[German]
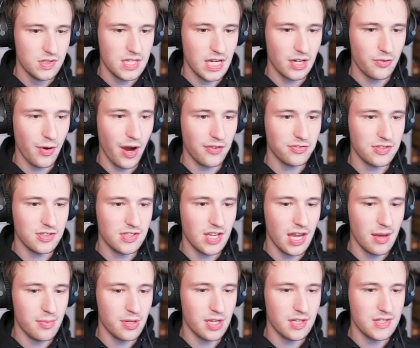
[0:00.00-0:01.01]
Ist der Crafting
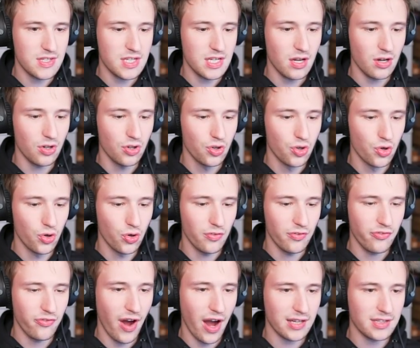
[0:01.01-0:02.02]
Table jetzt hier? Nö,
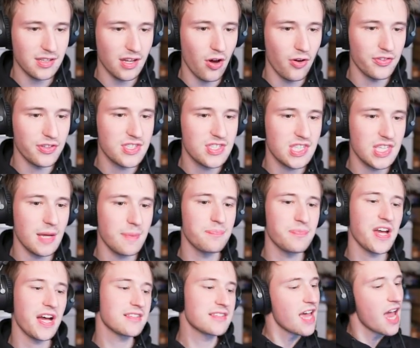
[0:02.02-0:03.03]
drauf, ich skippe
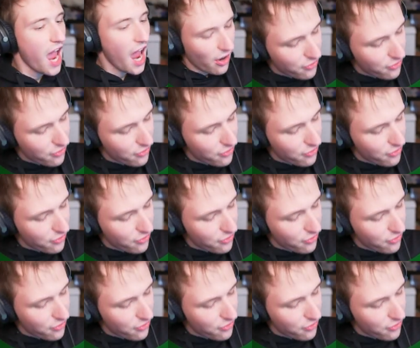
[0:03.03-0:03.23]
das.